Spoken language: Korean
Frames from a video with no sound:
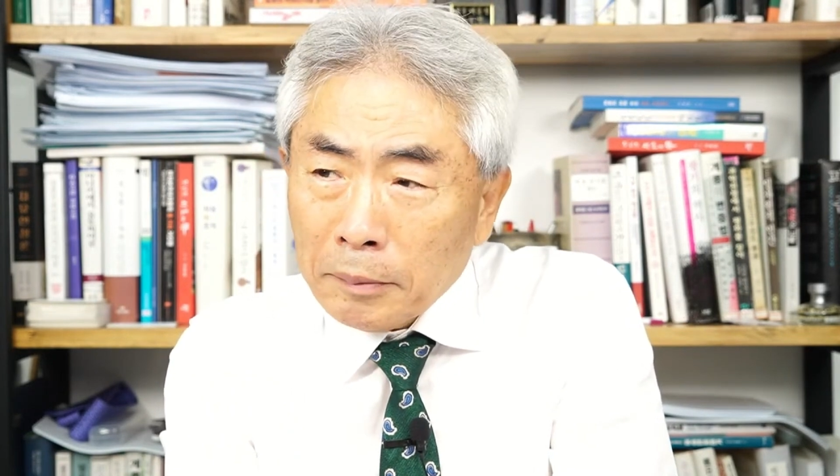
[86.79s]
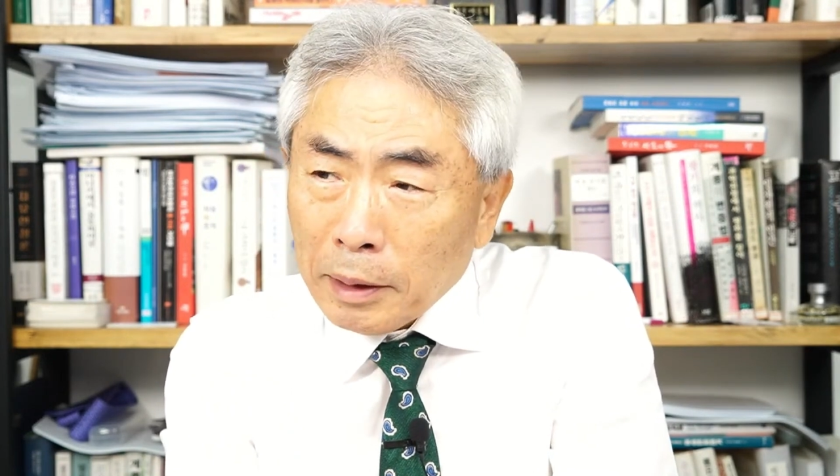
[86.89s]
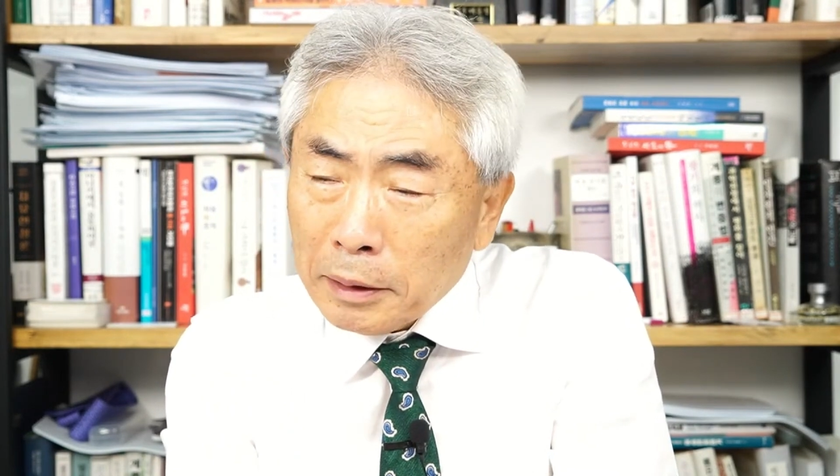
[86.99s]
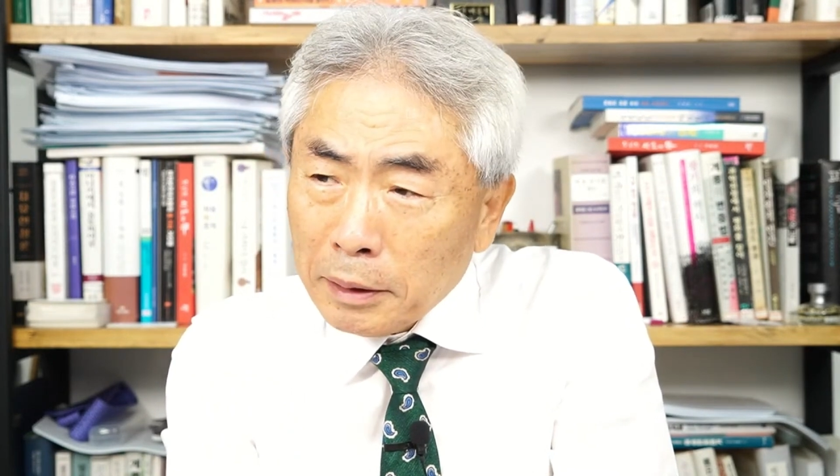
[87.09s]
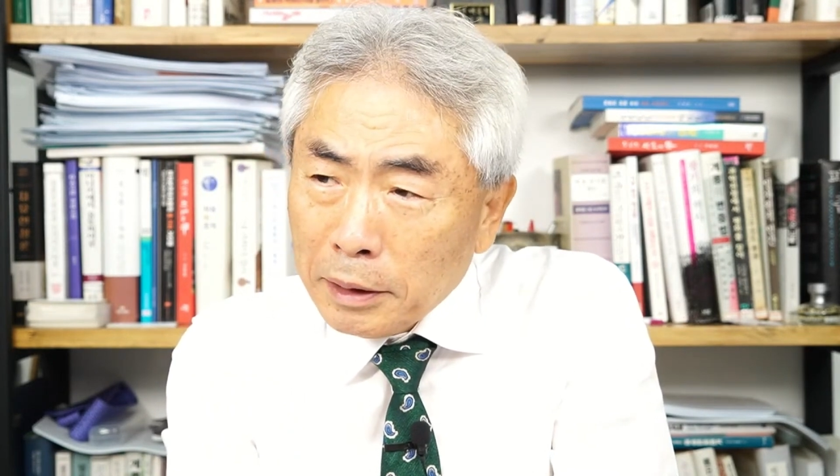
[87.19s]

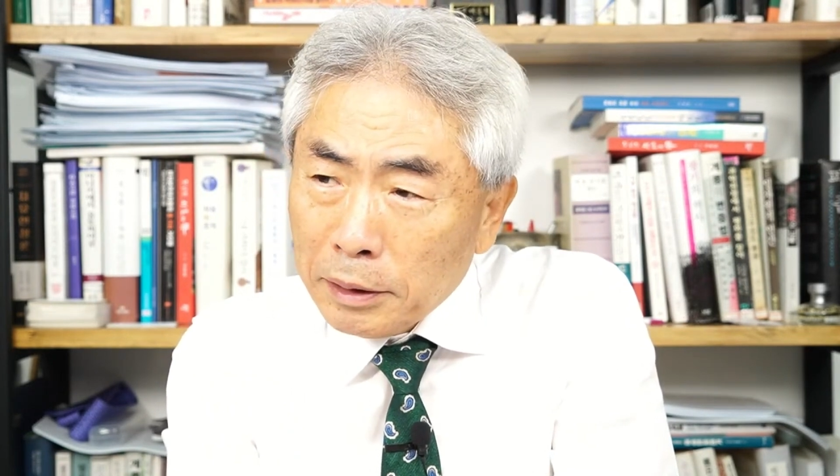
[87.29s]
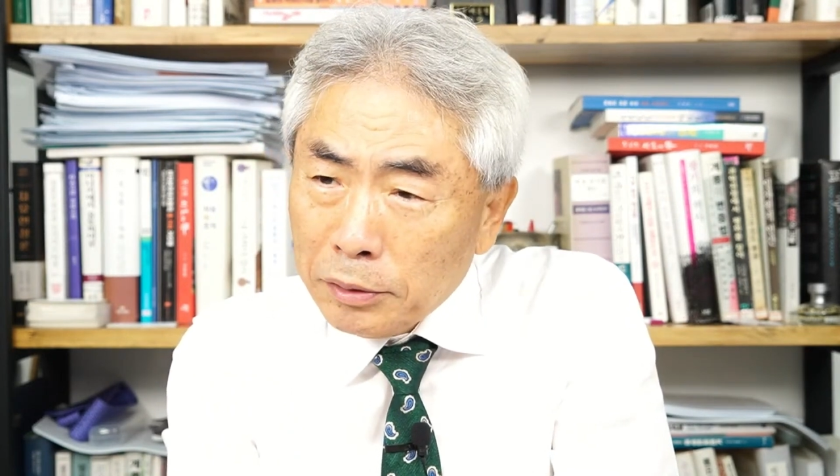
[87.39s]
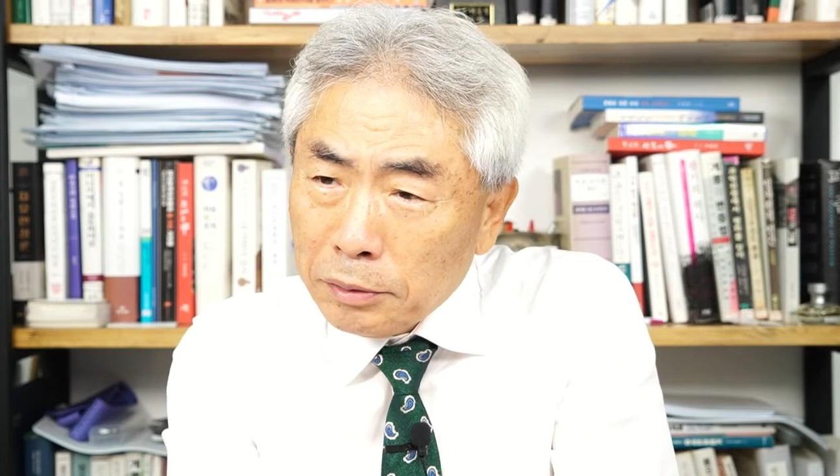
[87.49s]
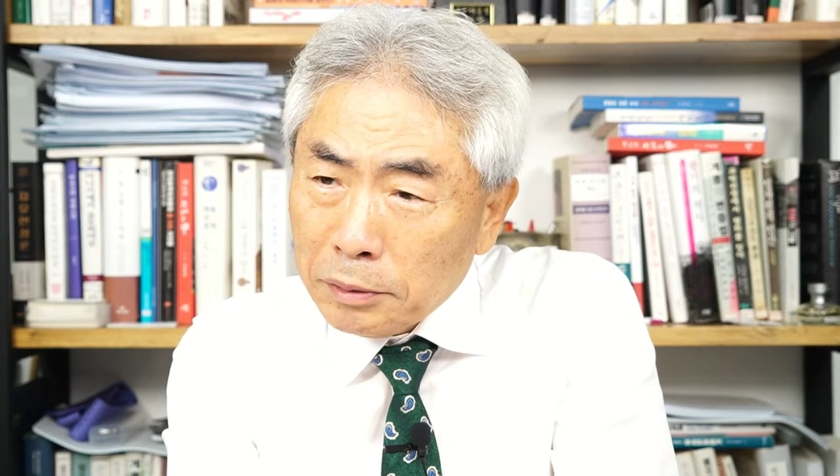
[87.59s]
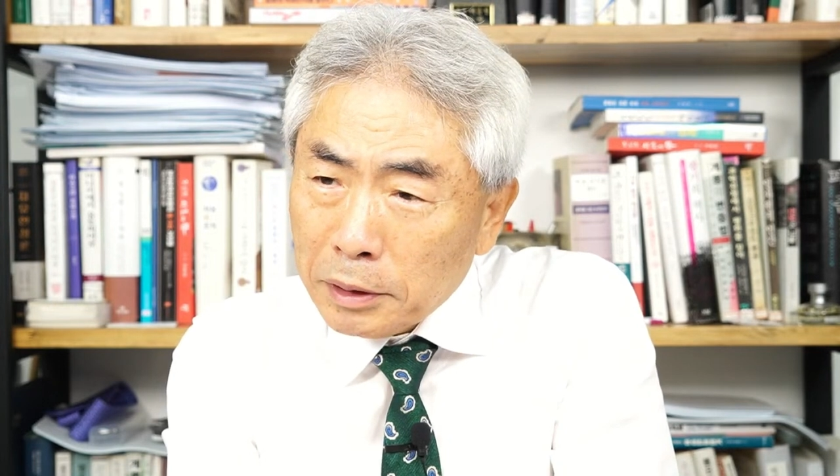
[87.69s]
만일에
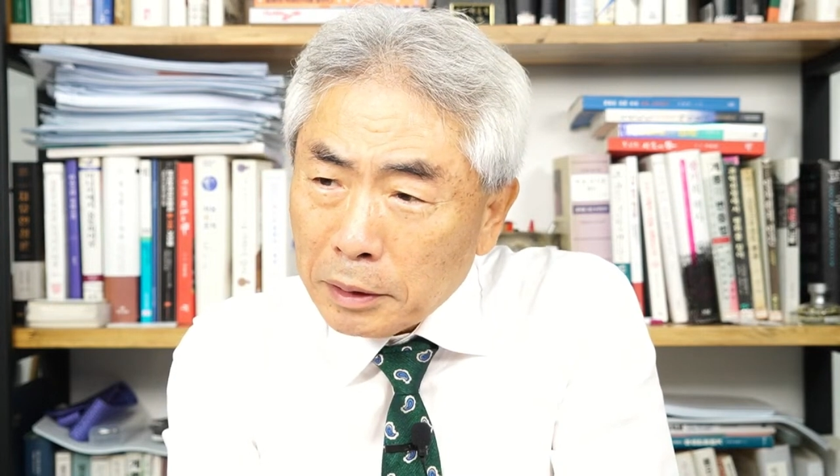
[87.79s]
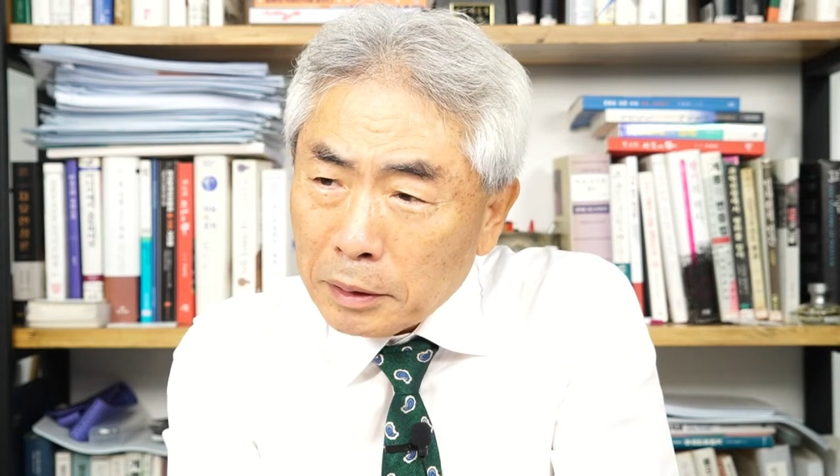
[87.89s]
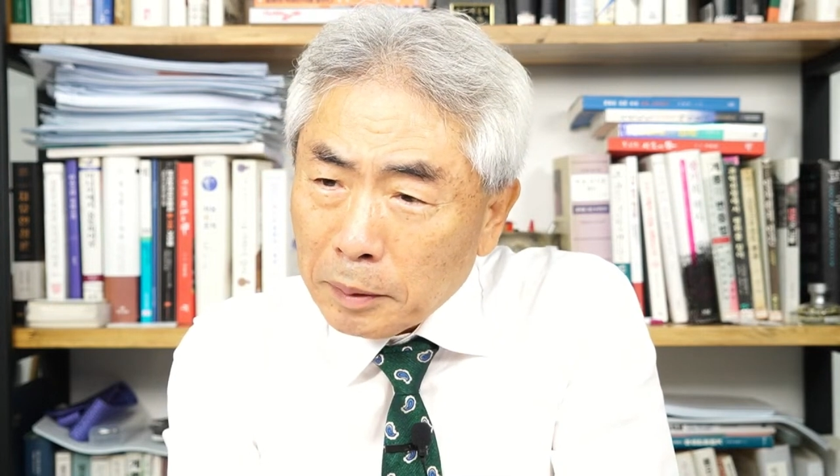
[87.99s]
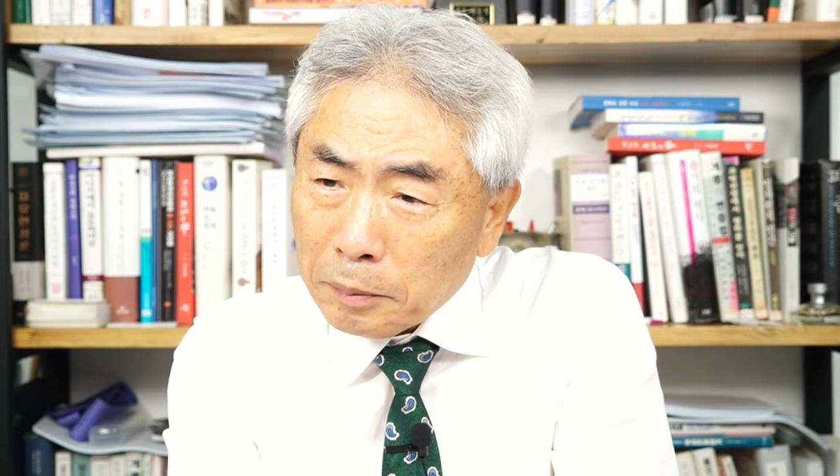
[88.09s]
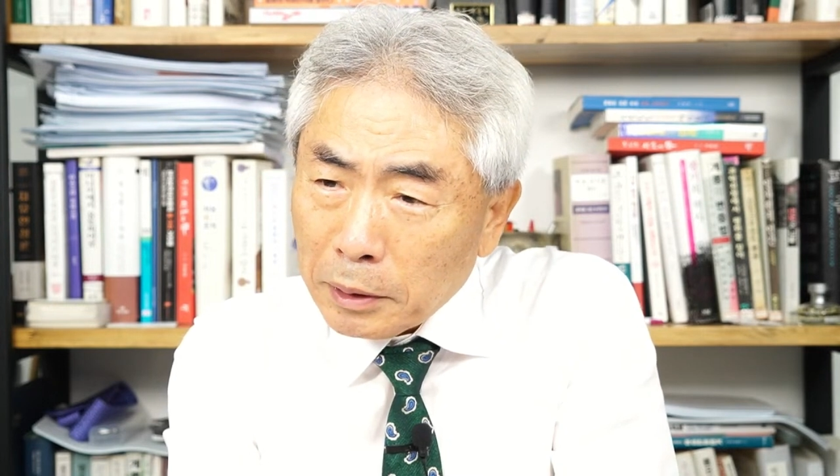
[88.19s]
이준석
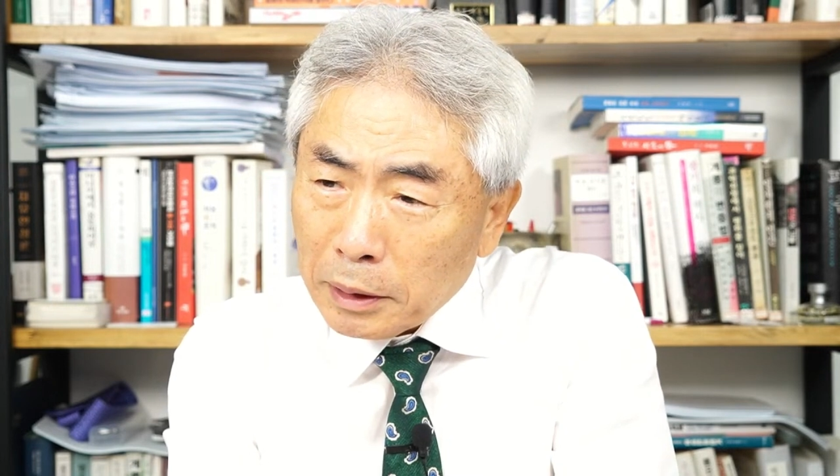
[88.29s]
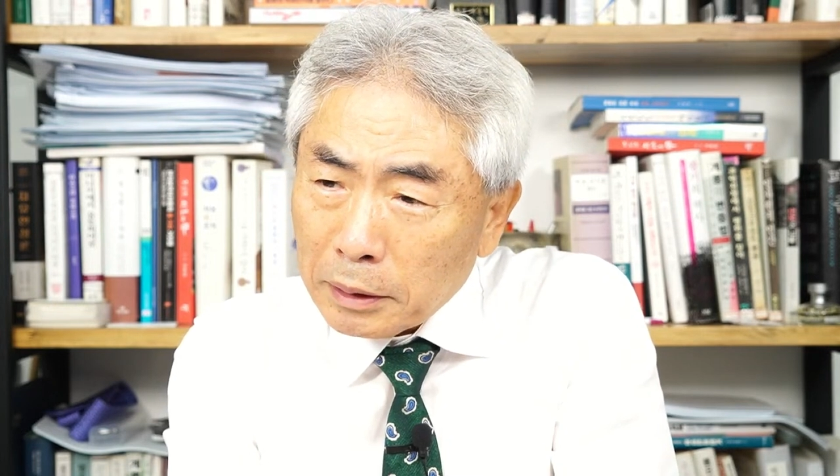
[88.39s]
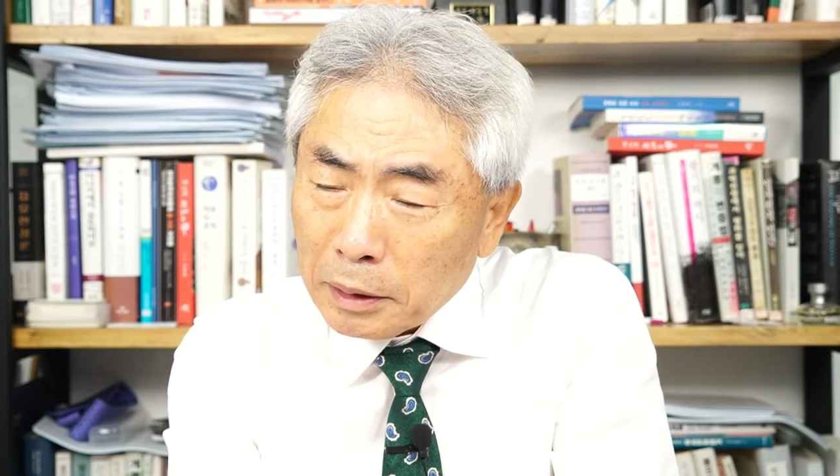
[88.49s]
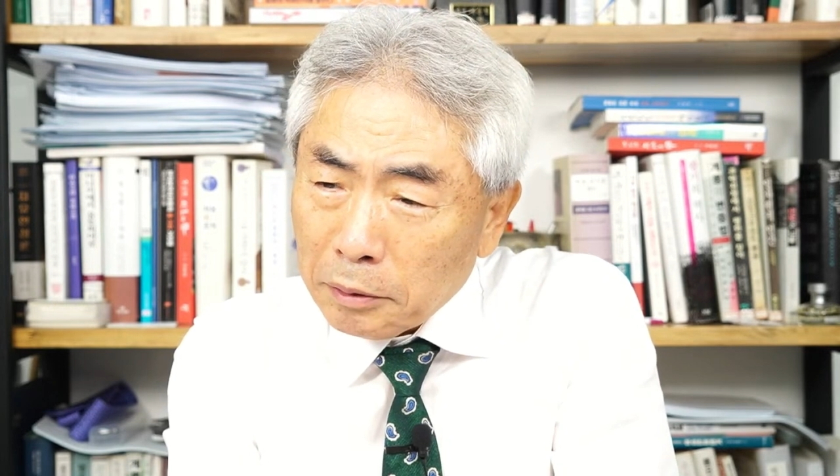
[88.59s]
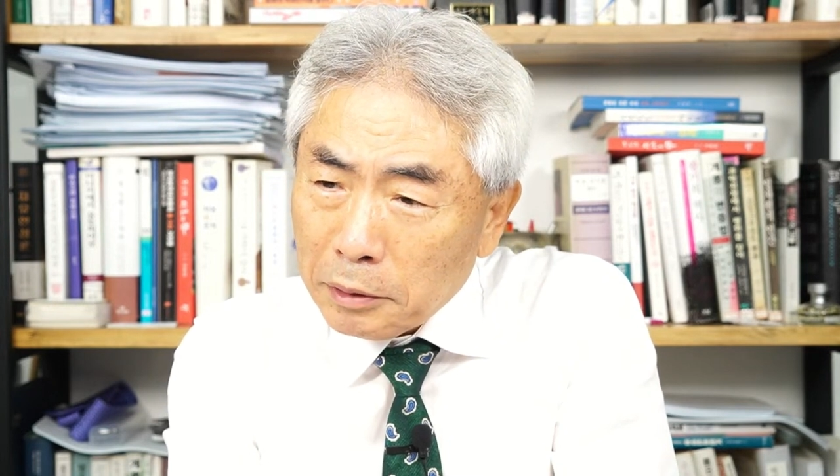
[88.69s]
대표가
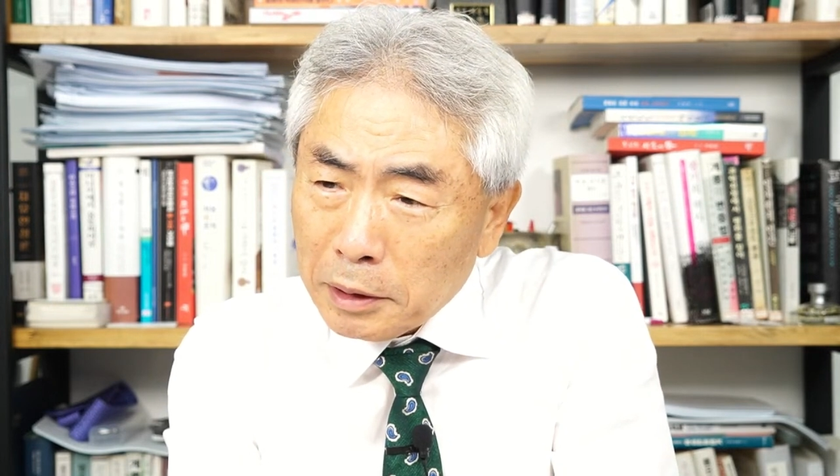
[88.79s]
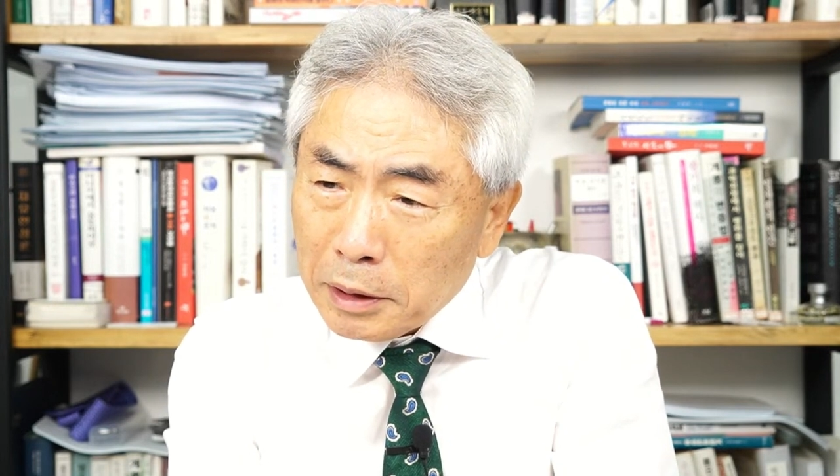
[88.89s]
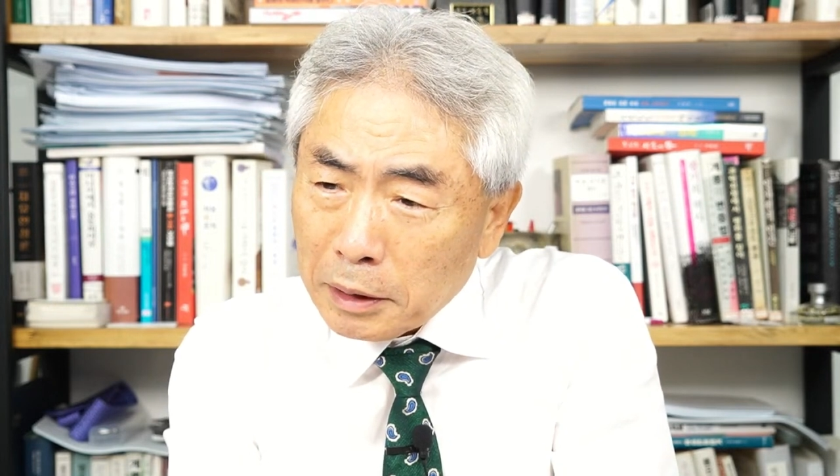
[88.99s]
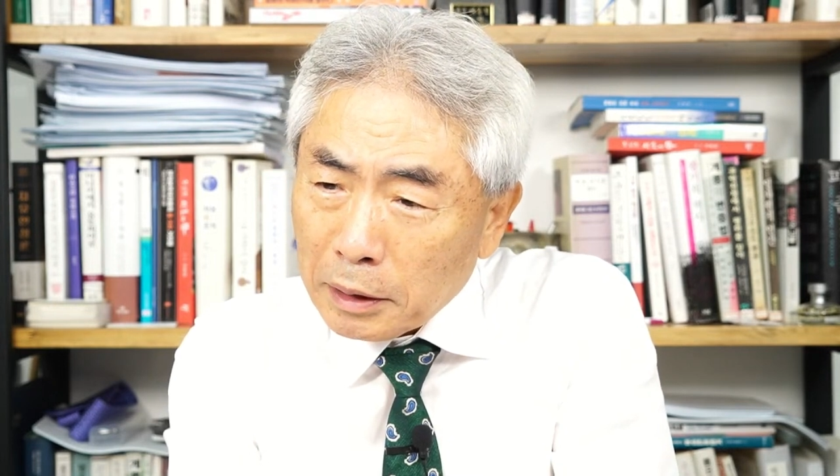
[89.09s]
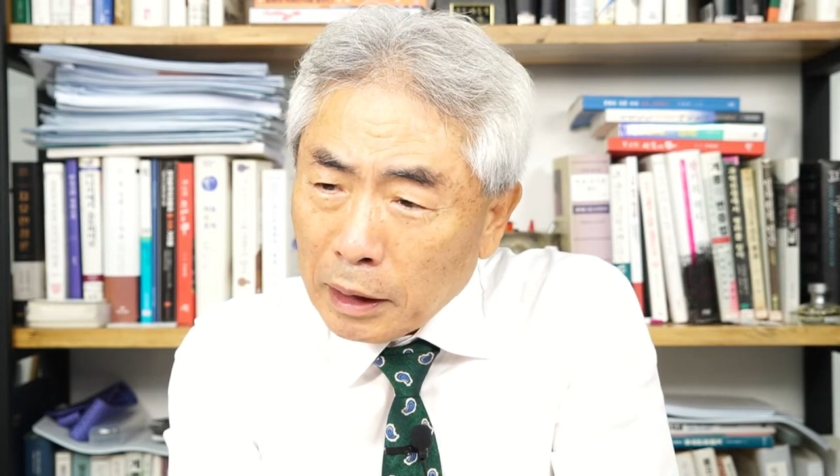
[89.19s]
그때 원칙을